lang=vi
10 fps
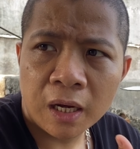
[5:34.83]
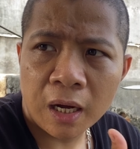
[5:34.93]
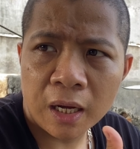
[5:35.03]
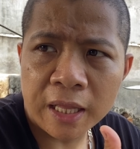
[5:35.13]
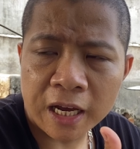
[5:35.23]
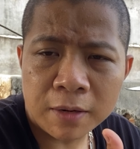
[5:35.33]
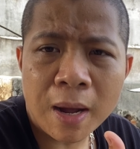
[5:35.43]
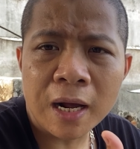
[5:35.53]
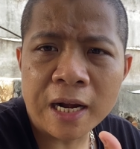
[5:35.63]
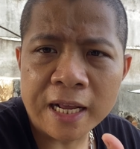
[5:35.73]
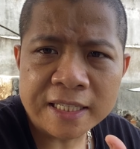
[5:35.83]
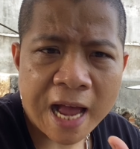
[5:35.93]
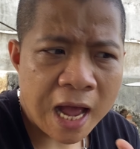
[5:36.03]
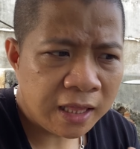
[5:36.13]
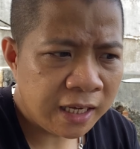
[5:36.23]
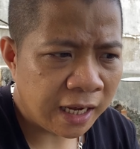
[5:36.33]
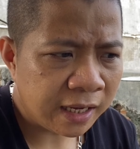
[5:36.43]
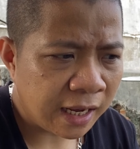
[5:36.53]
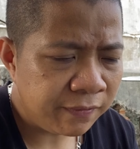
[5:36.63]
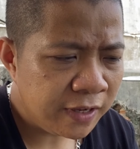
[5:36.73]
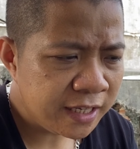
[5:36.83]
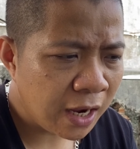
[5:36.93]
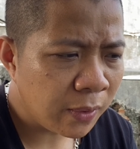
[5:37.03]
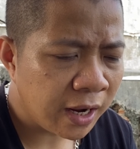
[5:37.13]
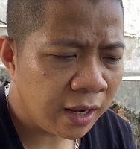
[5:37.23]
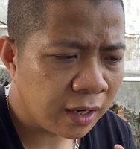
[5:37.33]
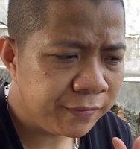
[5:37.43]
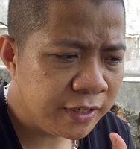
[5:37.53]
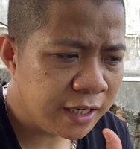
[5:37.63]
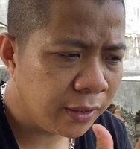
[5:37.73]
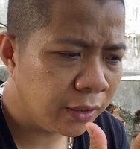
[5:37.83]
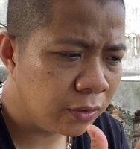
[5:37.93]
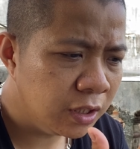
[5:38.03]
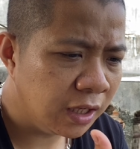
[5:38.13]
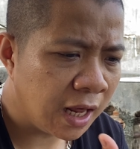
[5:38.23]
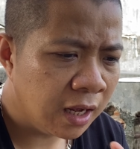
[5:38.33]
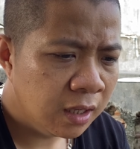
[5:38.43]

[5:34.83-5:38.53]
à, để các bác à, đánh giá thì cái cái video này cái video này nó chỉ là